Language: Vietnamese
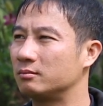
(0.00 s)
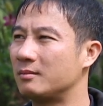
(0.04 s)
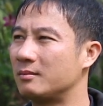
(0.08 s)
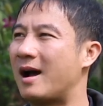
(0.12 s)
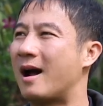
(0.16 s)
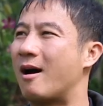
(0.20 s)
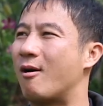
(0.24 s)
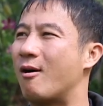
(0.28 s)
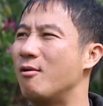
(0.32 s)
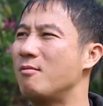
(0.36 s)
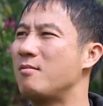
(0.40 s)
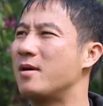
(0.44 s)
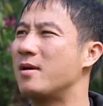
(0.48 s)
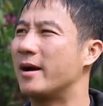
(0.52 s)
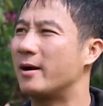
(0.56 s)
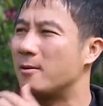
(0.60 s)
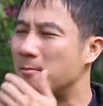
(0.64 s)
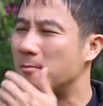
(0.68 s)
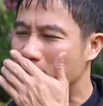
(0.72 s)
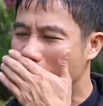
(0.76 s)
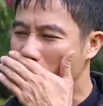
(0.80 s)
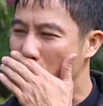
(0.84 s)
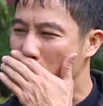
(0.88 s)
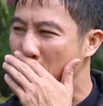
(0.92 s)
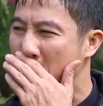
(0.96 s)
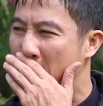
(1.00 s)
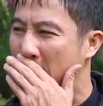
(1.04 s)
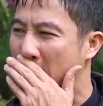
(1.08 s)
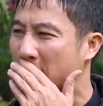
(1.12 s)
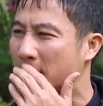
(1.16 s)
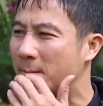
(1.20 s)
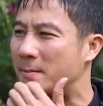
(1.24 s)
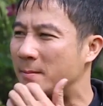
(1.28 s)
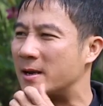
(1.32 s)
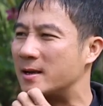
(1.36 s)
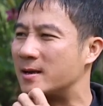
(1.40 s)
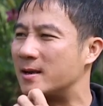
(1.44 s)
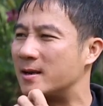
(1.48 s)
bảo ông ấy không đủ đẳng
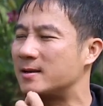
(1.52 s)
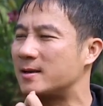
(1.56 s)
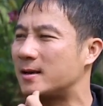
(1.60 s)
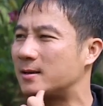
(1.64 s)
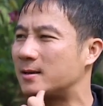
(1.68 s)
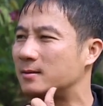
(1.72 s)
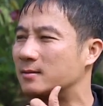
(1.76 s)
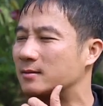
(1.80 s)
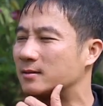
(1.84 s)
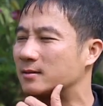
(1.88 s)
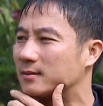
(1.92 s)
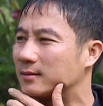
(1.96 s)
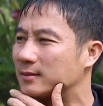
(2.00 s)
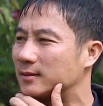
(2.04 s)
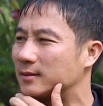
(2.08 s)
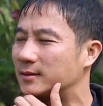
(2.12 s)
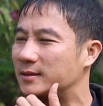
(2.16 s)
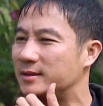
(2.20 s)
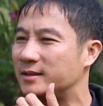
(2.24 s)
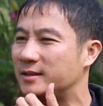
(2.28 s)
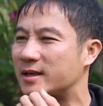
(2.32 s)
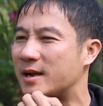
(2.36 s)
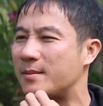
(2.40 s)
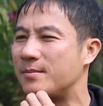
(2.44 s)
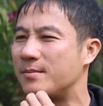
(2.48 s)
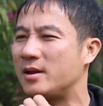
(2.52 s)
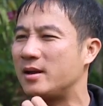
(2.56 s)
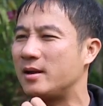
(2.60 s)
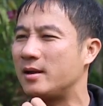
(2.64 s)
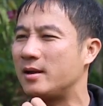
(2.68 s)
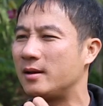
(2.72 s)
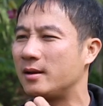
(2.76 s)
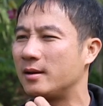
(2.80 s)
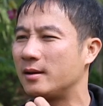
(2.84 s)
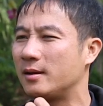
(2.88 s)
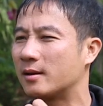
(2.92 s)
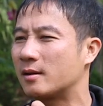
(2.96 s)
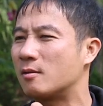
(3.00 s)
cấp để dẫn dắt SEA Games thì
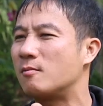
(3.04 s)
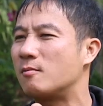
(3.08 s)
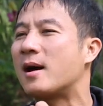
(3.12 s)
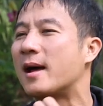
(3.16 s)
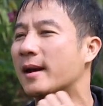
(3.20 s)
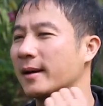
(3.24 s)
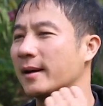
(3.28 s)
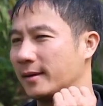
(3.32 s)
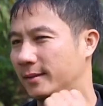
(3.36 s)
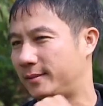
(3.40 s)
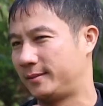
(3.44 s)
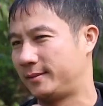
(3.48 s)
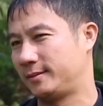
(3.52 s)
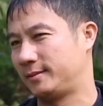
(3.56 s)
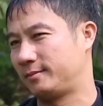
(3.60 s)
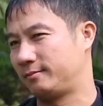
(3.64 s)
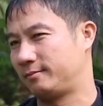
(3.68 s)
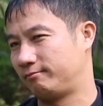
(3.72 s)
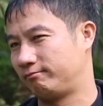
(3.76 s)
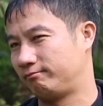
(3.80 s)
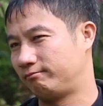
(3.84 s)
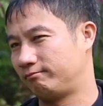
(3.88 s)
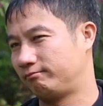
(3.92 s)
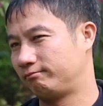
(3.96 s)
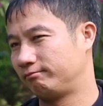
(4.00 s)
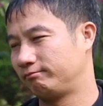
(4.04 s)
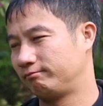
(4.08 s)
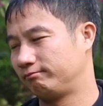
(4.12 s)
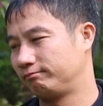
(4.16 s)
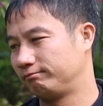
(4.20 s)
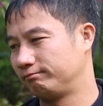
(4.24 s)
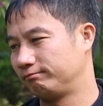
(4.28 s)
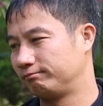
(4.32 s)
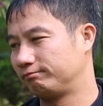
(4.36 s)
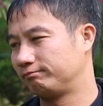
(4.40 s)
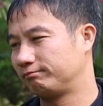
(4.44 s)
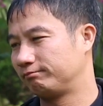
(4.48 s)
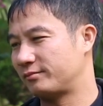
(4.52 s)
không hẳn.
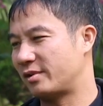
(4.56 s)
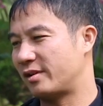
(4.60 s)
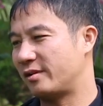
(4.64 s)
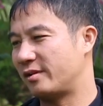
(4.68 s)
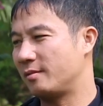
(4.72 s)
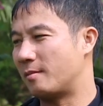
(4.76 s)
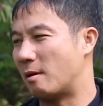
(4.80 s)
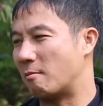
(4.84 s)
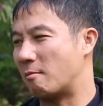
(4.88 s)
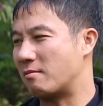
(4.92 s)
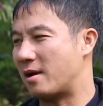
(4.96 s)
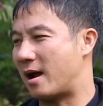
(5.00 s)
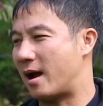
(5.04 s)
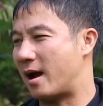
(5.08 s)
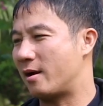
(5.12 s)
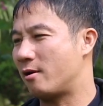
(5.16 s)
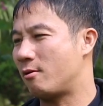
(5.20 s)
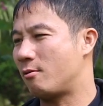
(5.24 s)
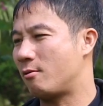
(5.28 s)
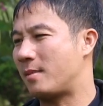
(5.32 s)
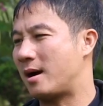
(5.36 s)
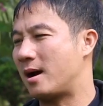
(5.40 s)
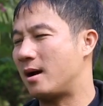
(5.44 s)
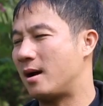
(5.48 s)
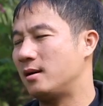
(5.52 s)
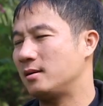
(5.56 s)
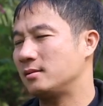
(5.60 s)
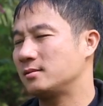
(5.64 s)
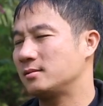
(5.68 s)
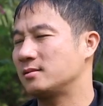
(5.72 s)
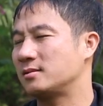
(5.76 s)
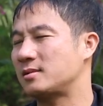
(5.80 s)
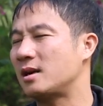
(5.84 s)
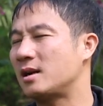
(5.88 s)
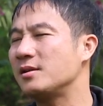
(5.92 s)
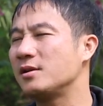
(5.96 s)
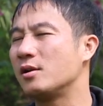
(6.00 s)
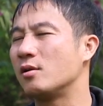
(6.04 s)
Tới bóng đá nó mang
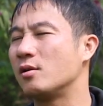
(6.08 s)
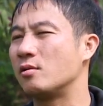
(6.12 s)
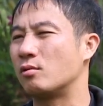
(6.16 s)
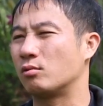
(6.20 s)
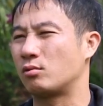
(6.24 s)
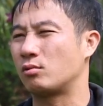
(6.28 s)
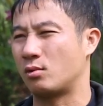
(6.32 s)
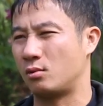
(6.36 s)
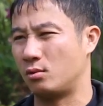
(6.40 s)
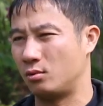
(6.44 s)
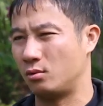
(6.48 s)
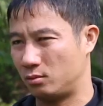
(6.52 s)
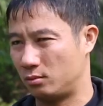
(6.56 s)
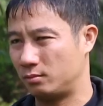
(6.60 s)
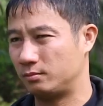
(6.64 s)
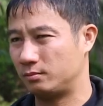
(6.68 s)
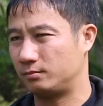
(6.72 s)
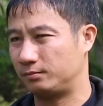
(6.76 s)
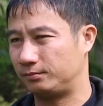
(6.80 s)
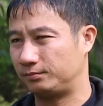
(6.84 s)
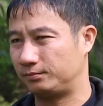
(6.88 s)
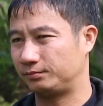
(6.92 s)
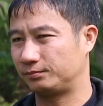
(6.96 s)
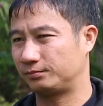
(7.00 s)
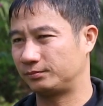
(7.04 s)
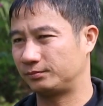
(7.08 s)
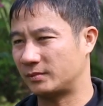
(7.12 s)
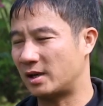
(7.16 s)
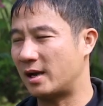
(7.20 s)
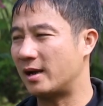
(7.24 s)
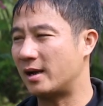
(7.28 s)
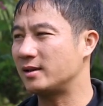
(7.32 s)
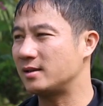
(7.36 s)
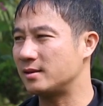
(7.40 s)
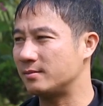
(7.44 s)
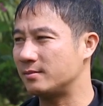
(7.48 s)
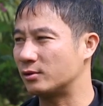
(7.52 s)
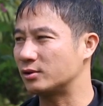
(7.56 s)
rất nhiều yếu tố.
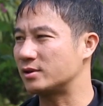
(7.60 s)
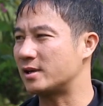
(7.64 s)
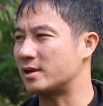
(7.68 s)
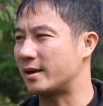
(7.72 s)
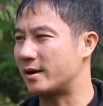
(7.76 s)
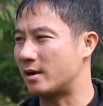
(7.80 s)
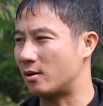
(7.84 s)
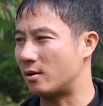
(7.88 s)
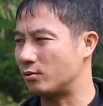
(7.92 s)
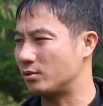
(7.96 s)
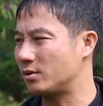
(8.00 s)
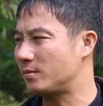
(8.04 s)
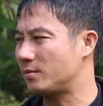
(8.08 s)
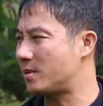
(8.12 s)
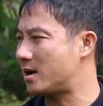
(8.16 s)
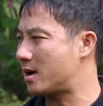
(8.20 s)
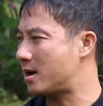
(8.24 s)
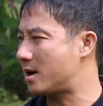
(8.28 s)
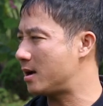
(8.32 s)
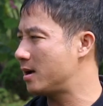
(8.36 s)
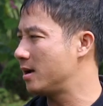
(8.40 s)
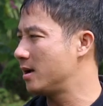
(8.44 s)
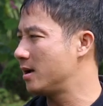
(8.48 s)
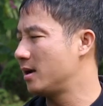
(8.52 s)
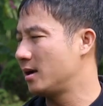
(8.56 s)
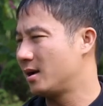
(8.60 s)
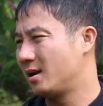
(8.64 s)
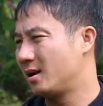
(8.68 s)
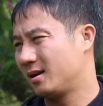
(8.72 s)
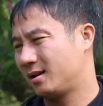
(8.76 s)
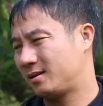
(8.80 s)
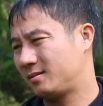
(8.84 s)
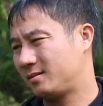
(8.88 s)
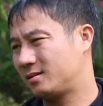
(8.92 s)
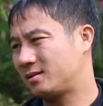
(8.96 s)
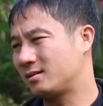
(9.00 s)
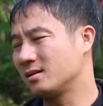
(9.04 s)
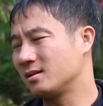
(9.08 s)
Đấy, chỉ một giải đấu nhưng mà
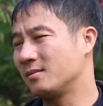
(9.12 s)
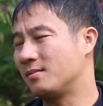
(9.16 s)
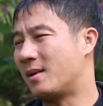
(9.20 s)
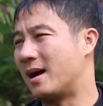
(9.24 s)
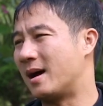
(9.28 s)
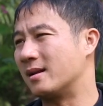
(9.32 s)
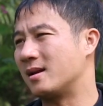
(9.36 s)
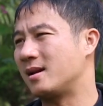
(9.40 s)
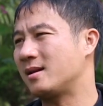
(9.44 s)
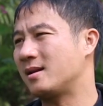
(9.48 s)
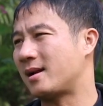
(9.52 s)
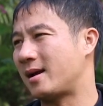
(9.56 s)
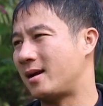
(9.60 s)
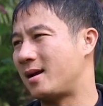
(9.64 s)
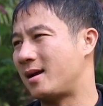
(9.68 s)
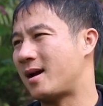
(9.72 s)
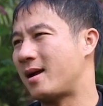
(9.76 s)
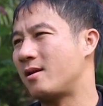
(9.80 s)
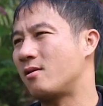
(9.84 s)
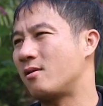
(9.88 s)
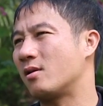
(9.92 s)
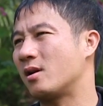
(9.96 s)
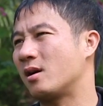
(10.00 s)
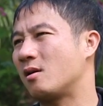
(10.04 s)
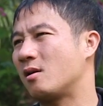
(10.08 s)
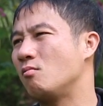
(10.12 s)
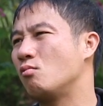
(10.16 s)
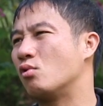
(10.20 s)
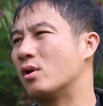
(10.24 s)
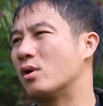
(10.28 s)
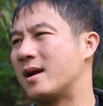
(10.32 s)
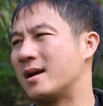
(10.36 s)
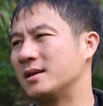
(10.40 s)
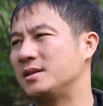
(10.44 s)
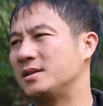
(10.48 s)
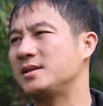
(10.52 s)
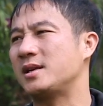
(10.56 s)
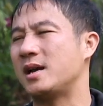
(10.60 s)
từ bản thân Thái Lan họ đã không
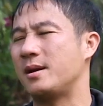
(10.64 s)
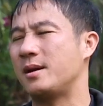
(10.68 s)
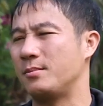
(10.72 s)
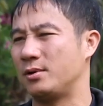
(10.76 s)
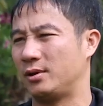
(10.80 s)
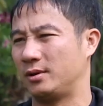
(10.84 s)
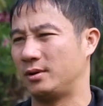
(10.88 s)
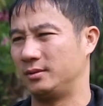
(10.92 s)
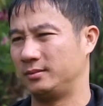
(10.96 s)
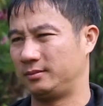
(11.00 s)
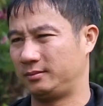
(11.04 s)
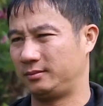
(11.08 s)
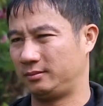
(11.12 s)
muốn đá SEA Games này.